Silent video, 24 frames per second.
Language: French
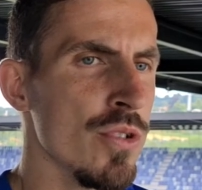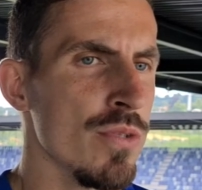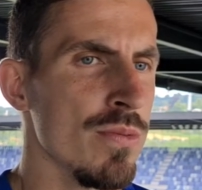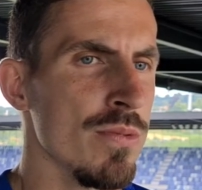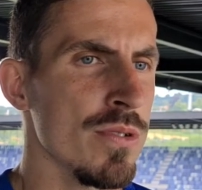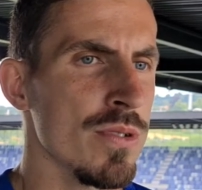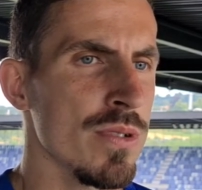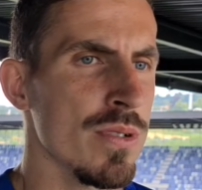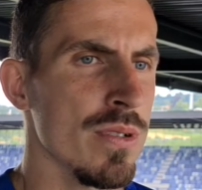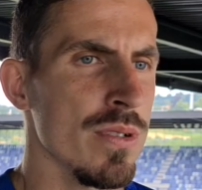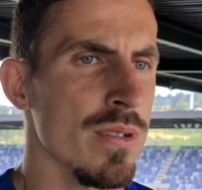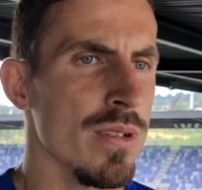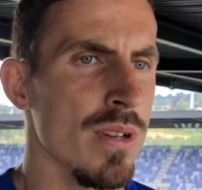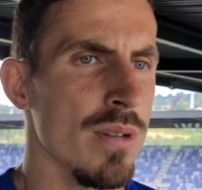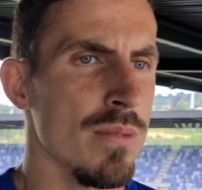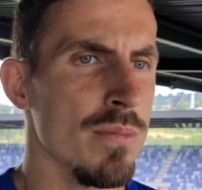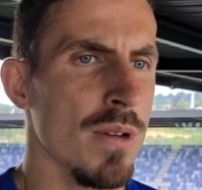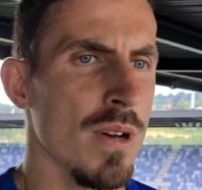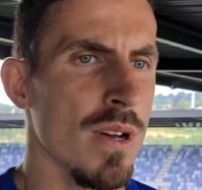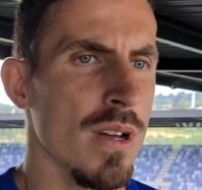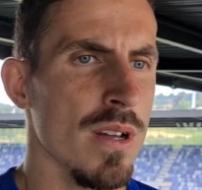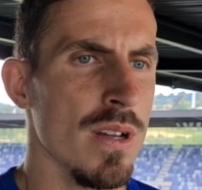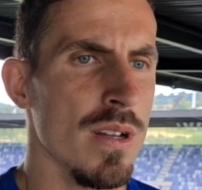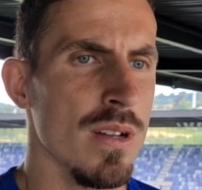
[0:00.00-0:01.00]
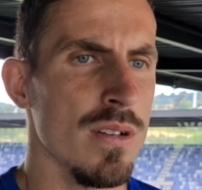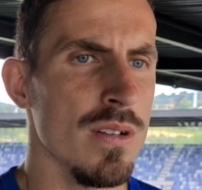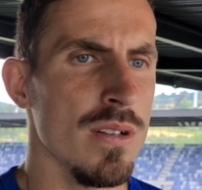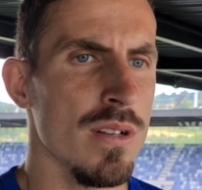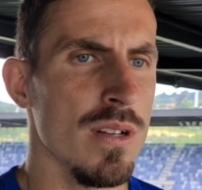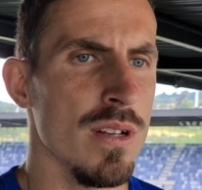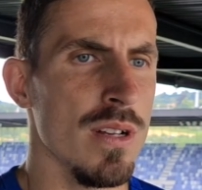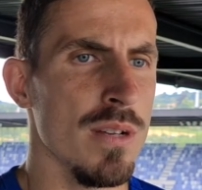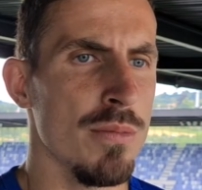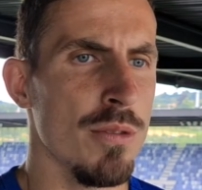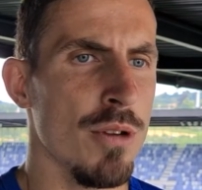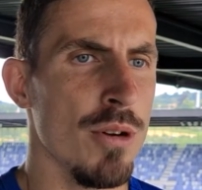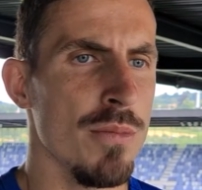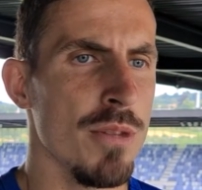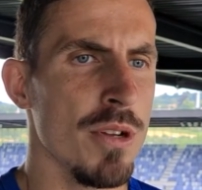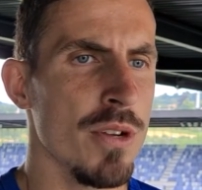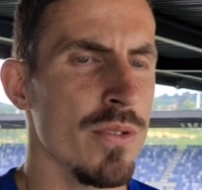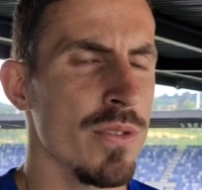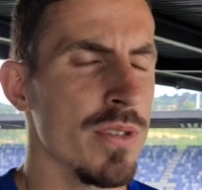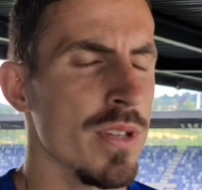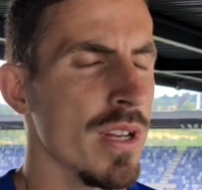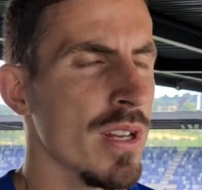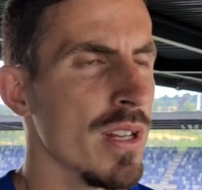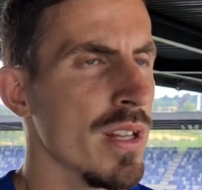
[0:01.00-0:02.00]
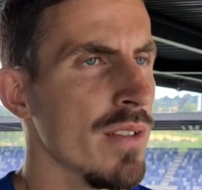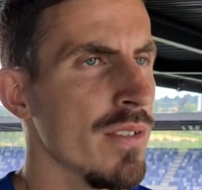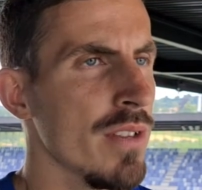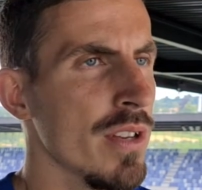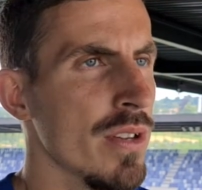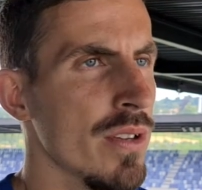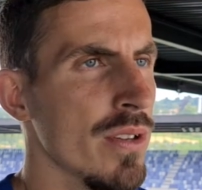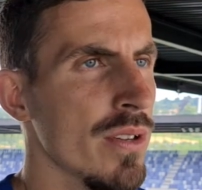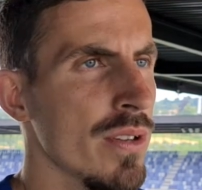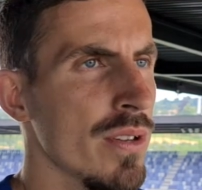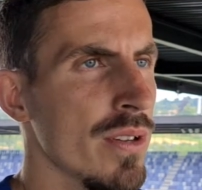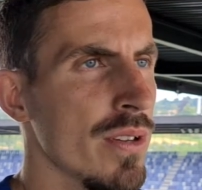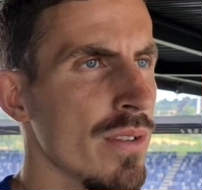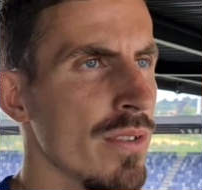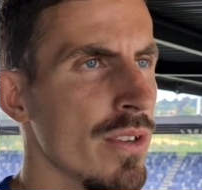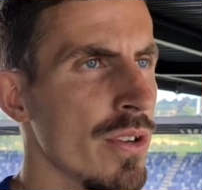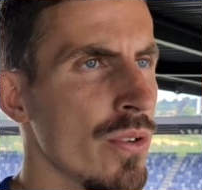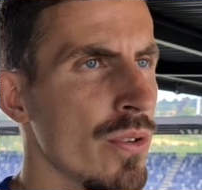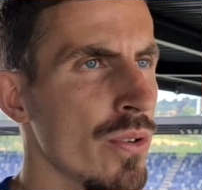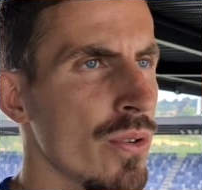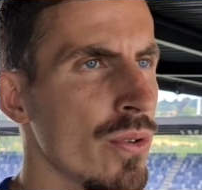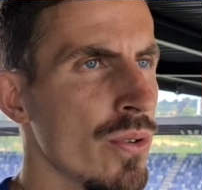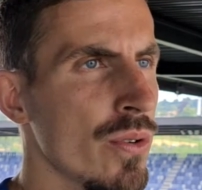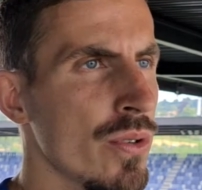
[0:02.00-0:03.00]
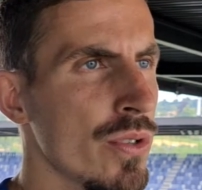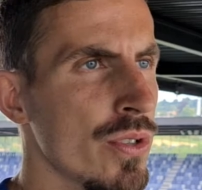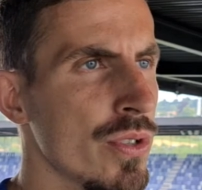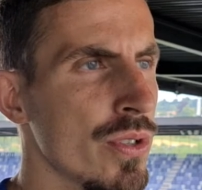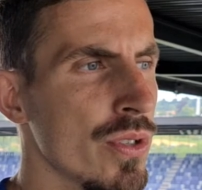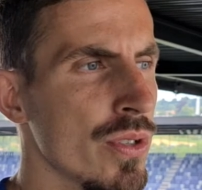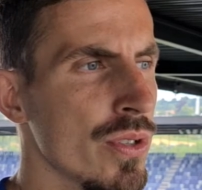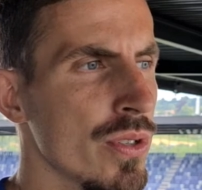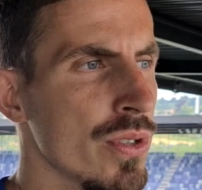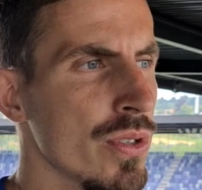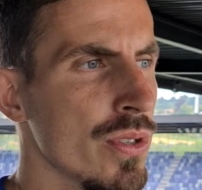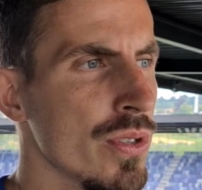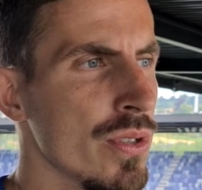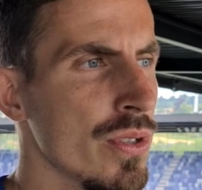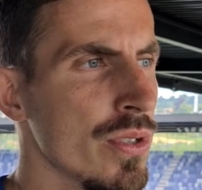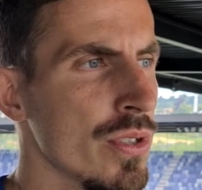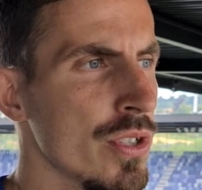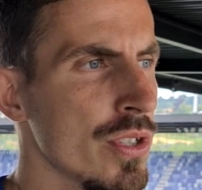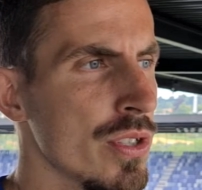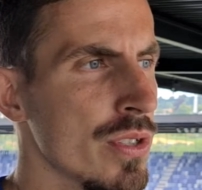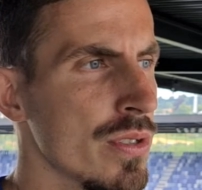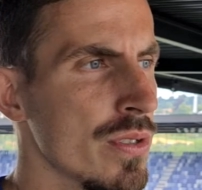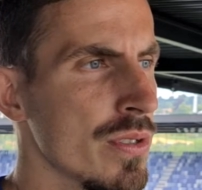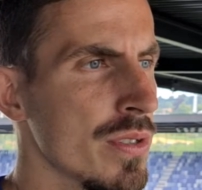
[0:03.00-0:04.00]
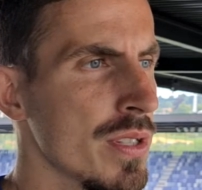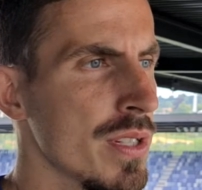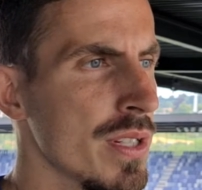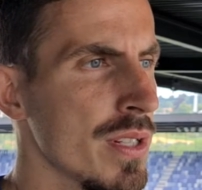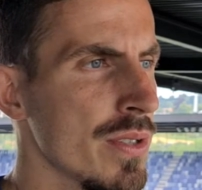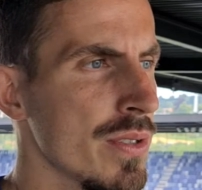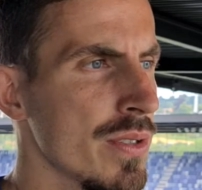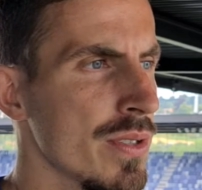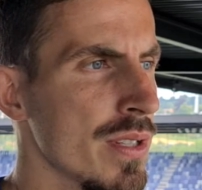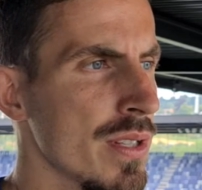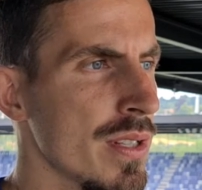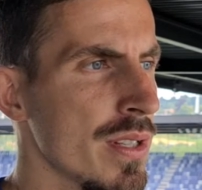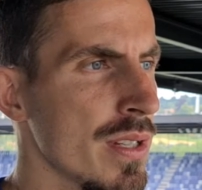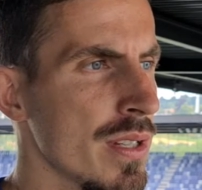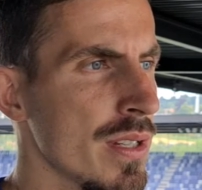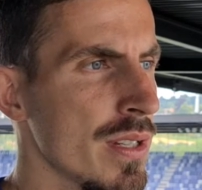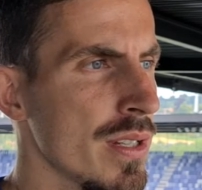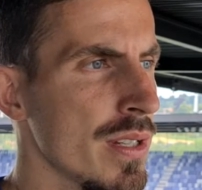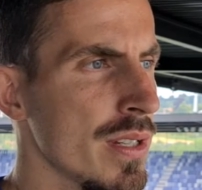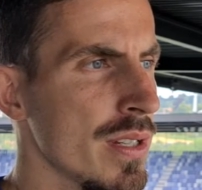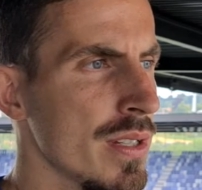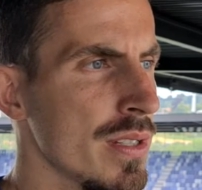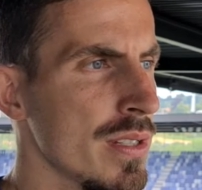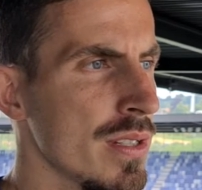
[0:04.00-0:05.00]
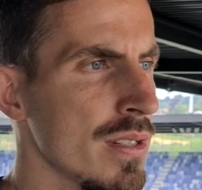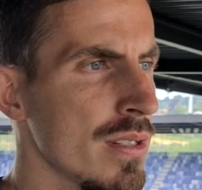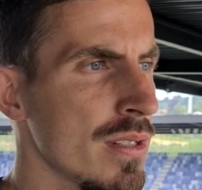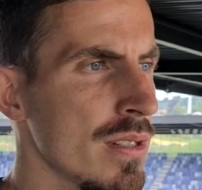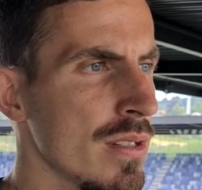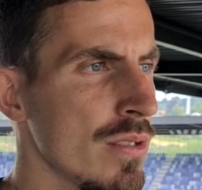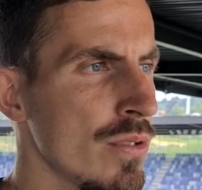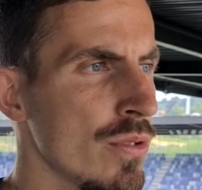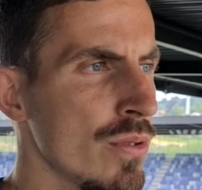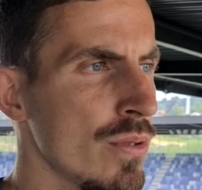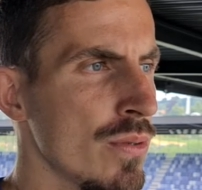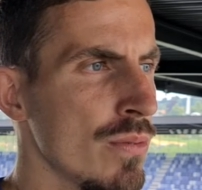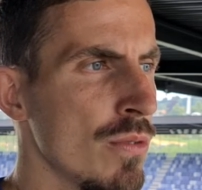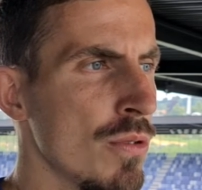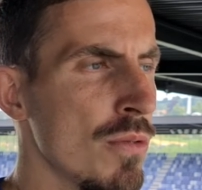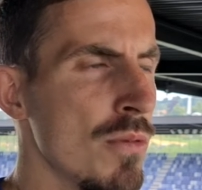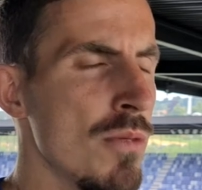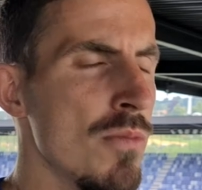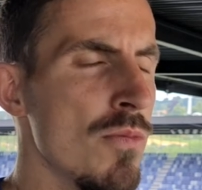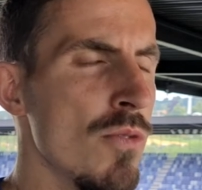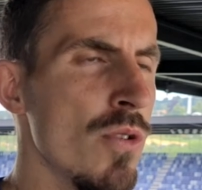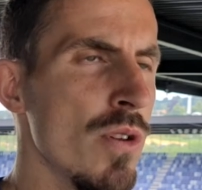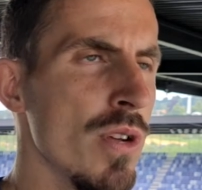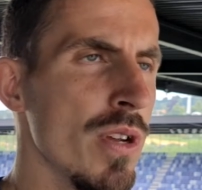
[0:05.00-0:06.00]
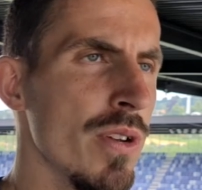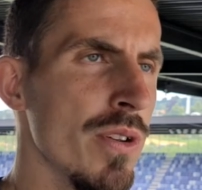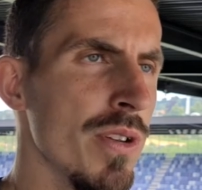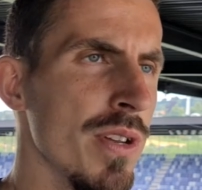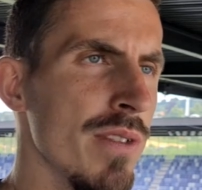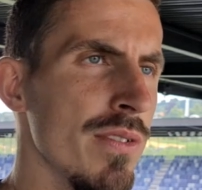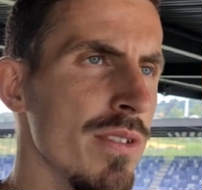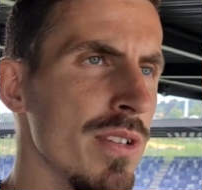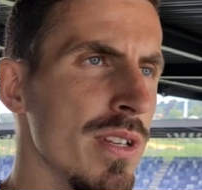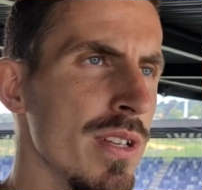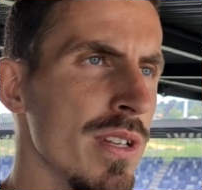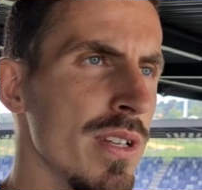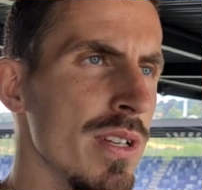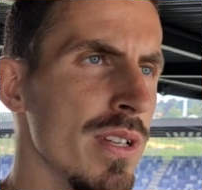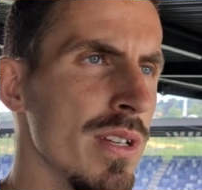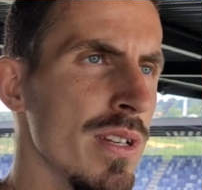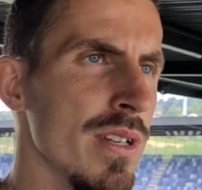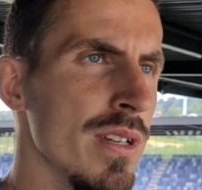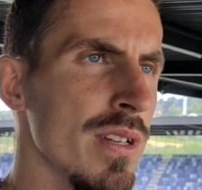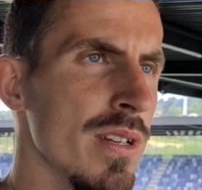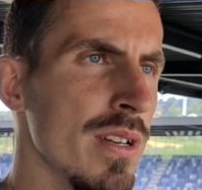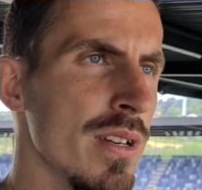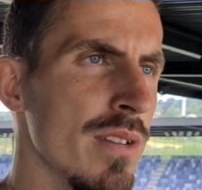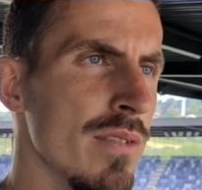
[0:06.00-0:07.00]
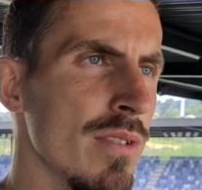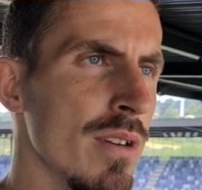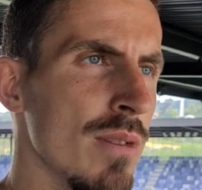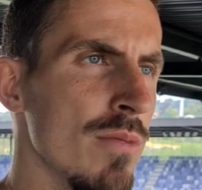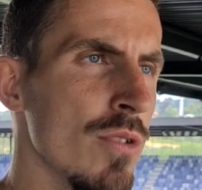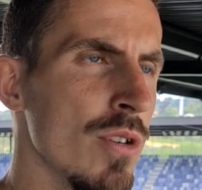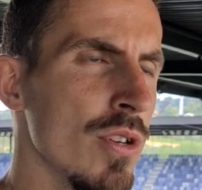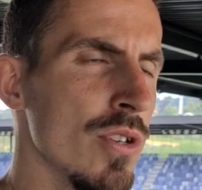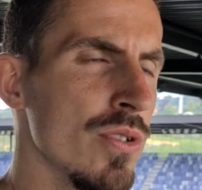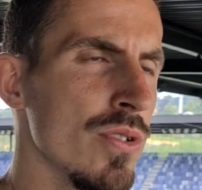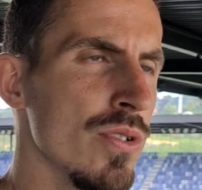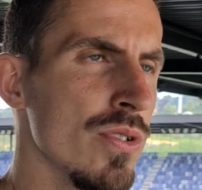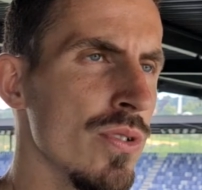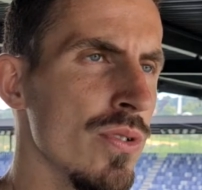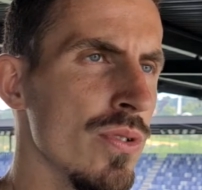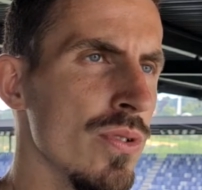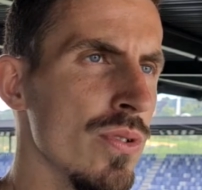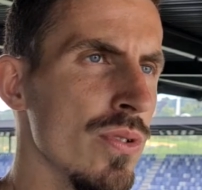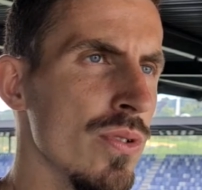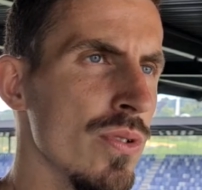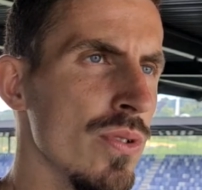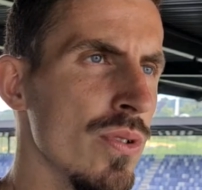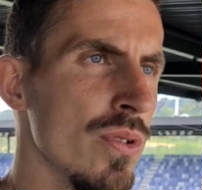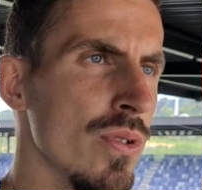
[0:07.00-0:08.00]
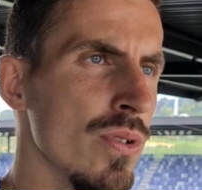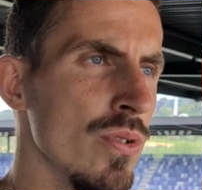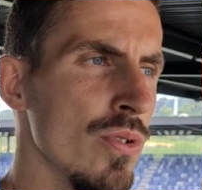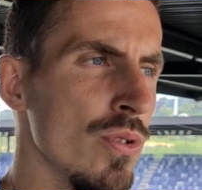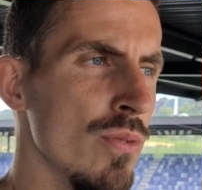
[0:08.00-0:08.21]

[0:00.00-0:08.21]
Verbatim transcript: Je pense qu'après les, les premiers contacts avec, avec le coach, j'ai senti que c'était, c'était le bon moment et qu'il y avait vraiment quelque chose de,